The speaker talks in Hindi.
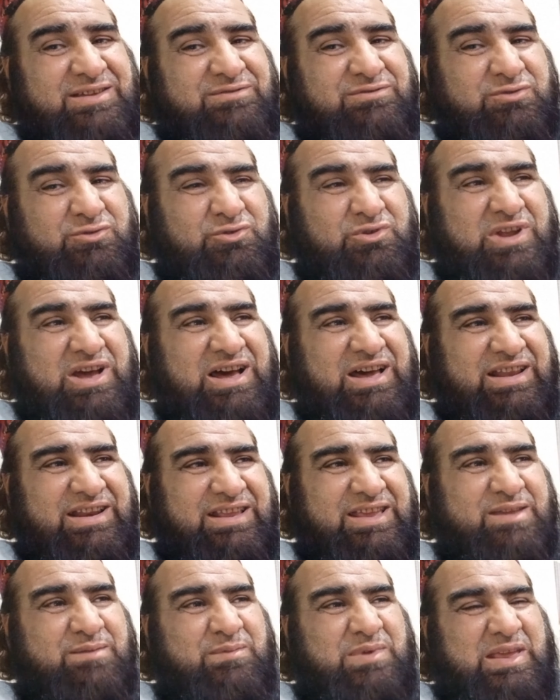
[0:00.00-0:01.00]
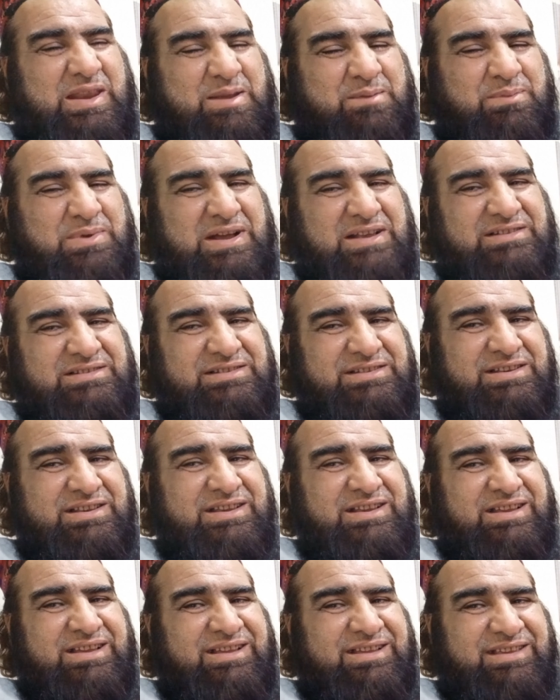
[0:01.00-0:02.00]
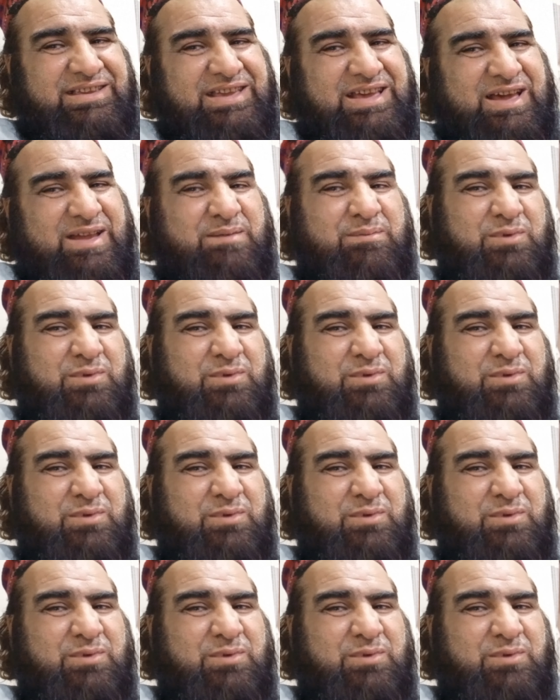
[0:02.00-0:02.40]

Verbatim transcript: फ़ोन आ रहे हैं मेरे पास यार